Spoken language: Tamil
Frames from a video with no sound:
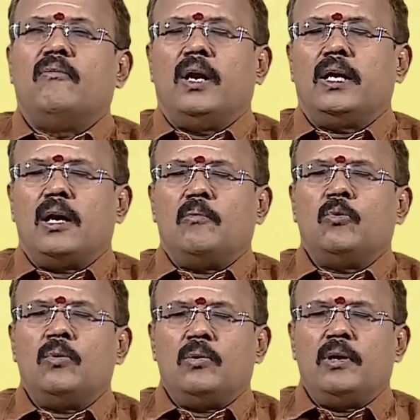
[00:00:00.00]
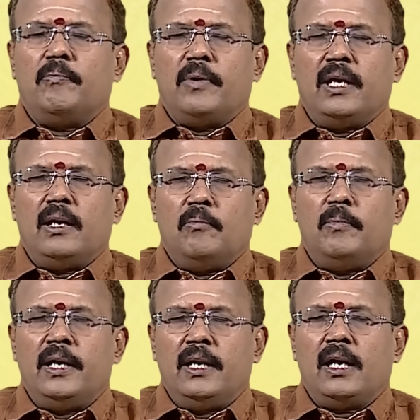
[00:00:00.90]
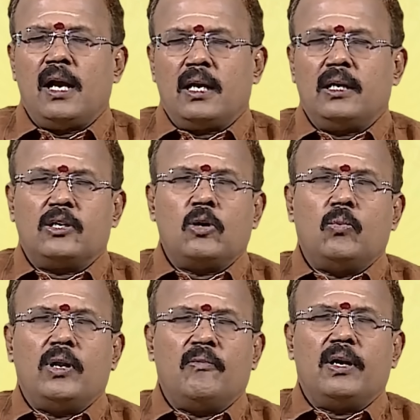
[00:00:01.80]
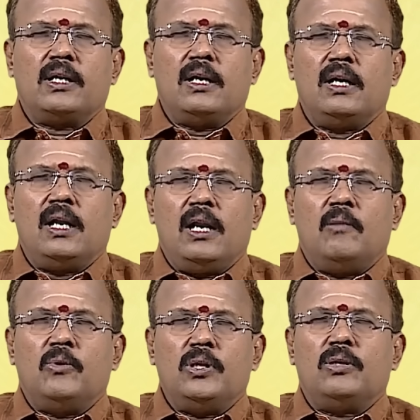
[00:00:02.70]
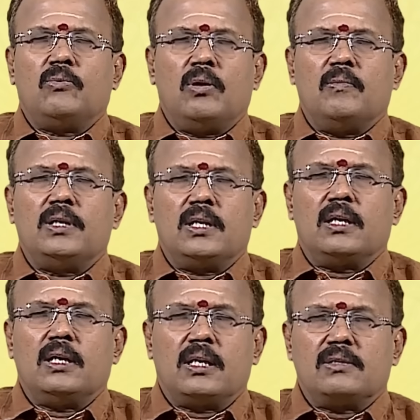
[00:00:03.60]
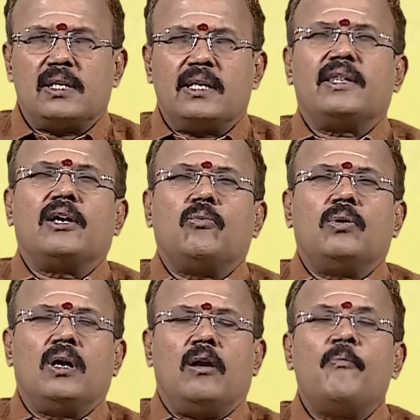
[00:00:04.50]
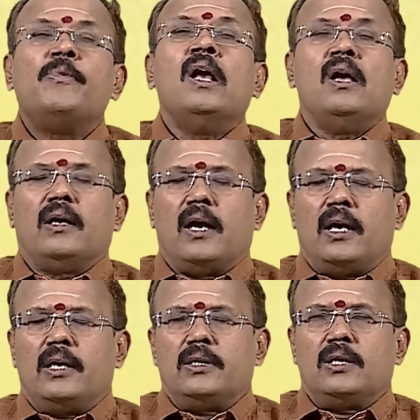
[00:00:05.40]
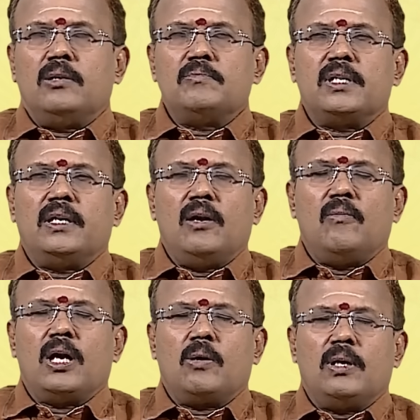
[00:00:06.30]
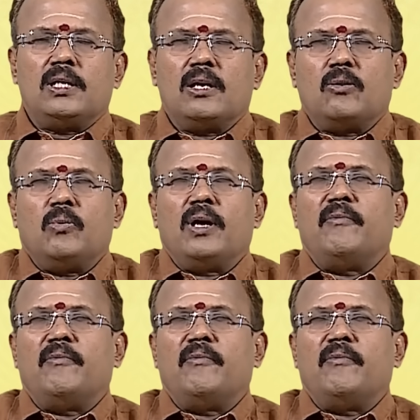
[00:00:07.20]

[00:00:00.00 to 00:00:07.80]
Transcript: வேண்டாம் உங்களுடைய பழைய பெண்டிங்காக இருக்கக்கூடிய வர்க்குகளெல்லாம் முடித்து கொள்வதற்கு சிரத்தை கொடுங்கள் யாரிடத்திலும் சிறிய வாக்குவாதங்கள் கூட